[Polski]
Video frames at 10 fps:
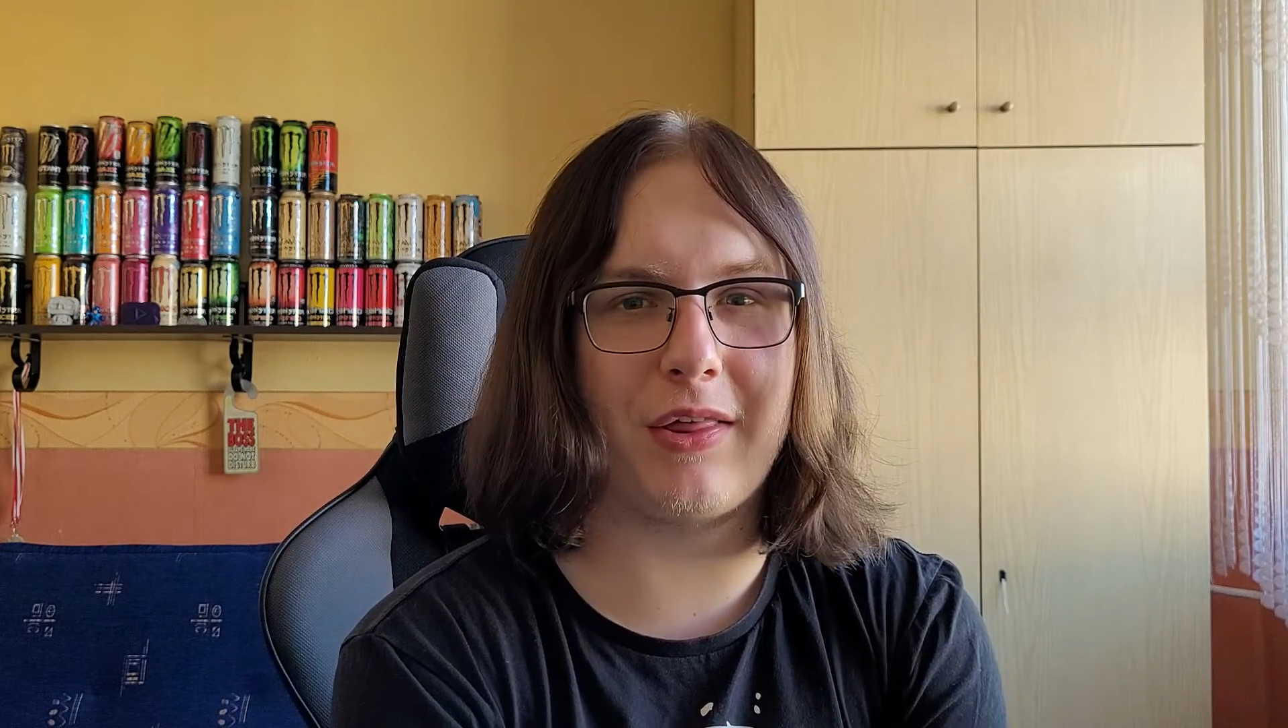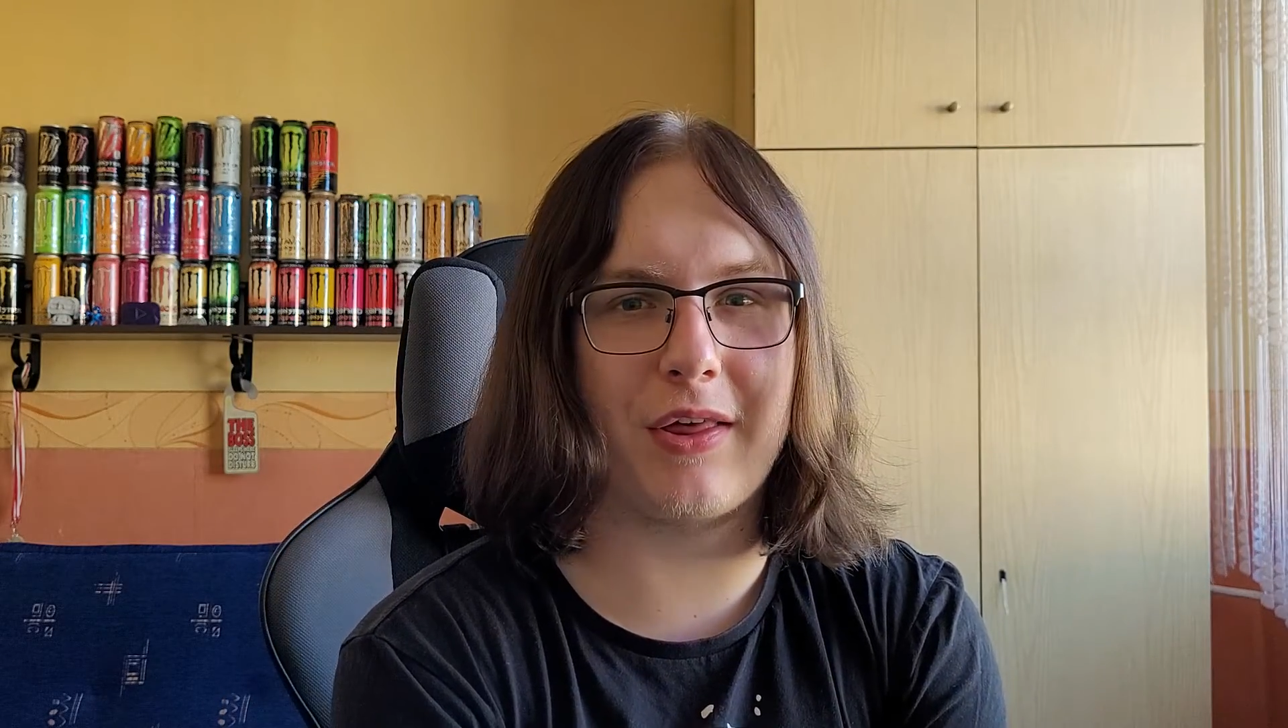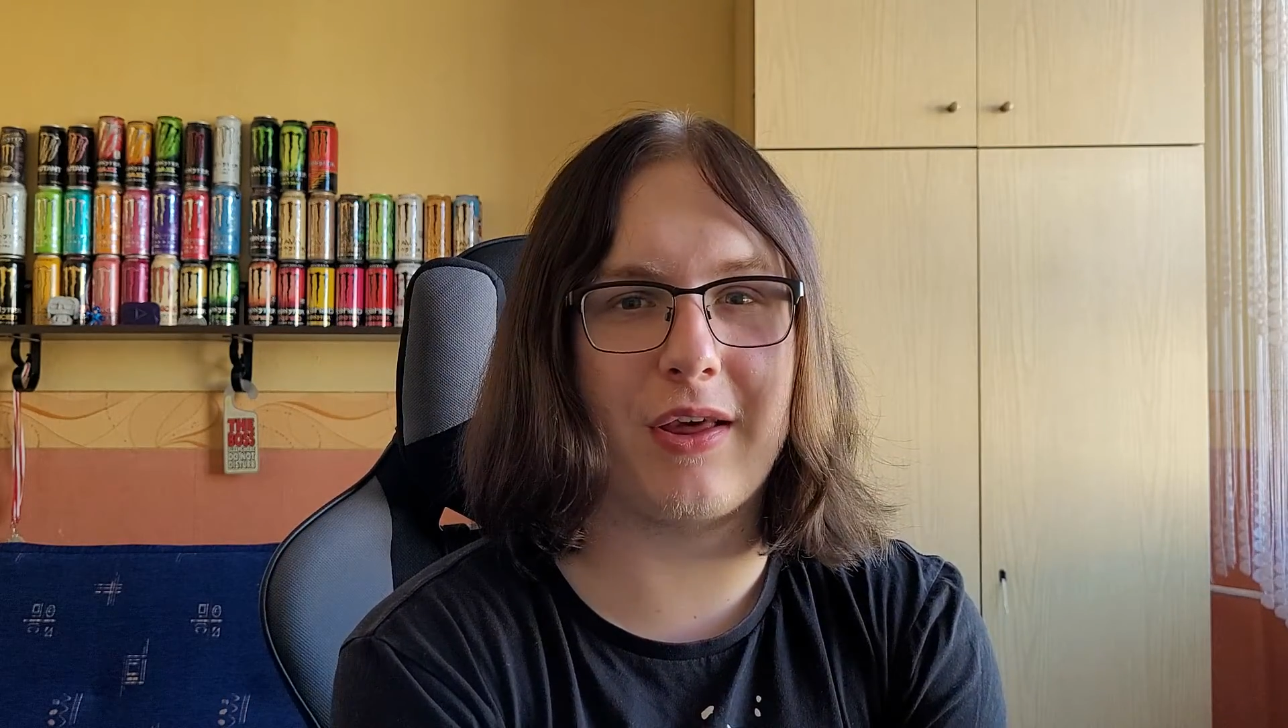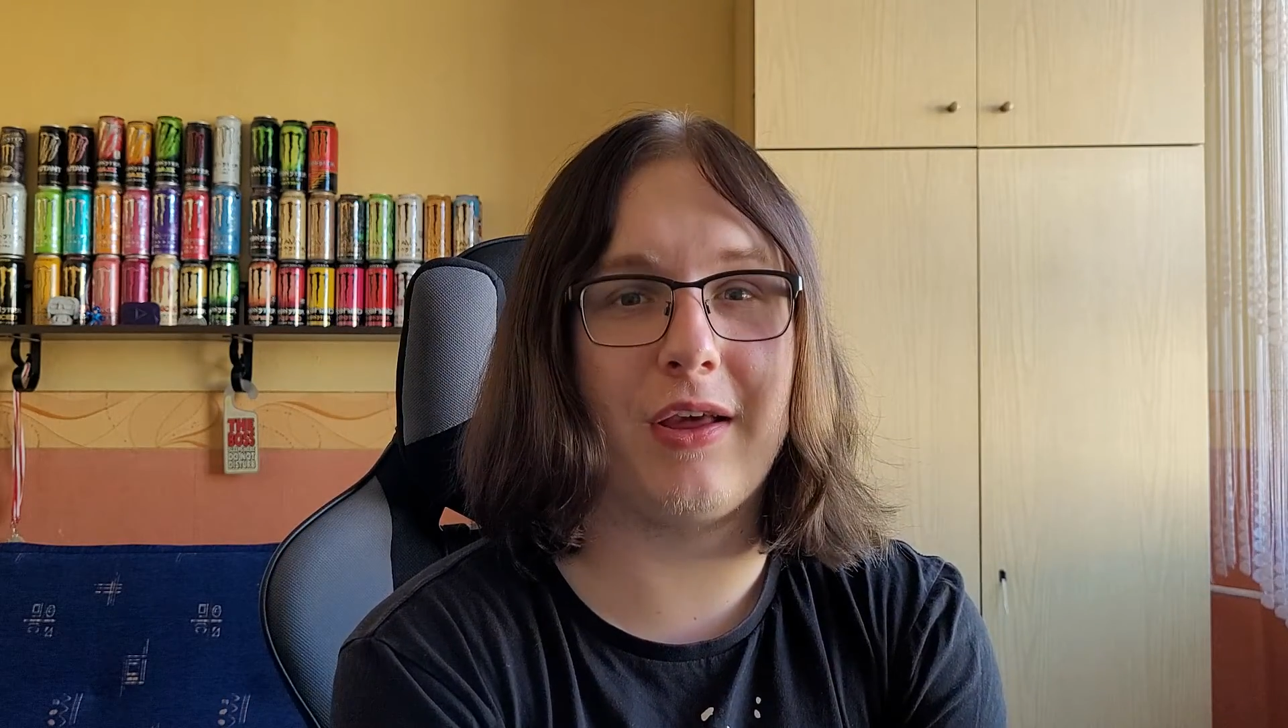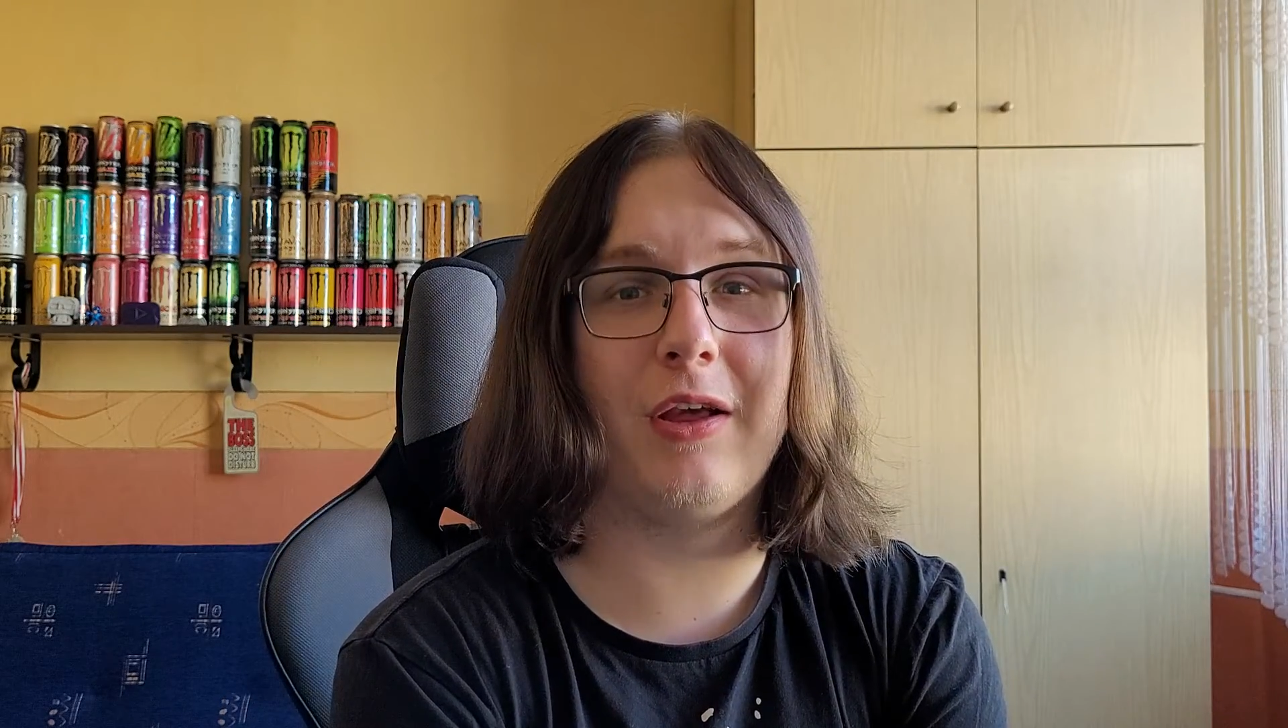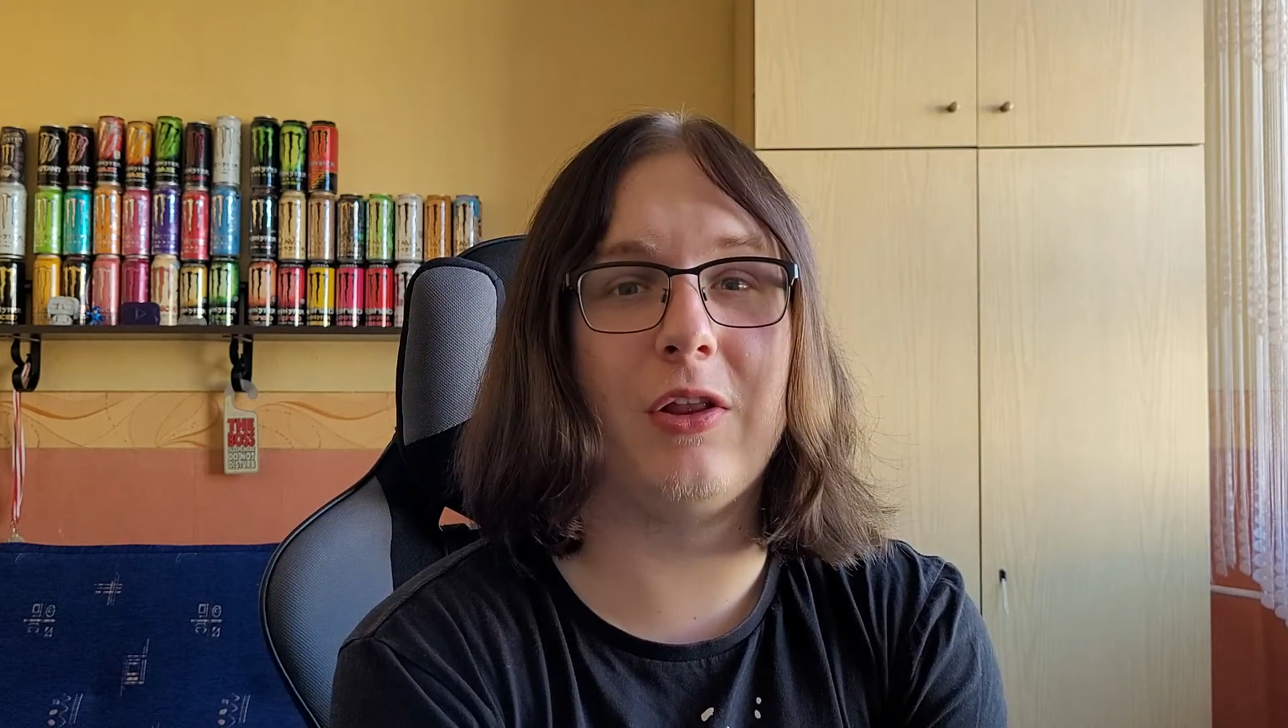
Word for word: się,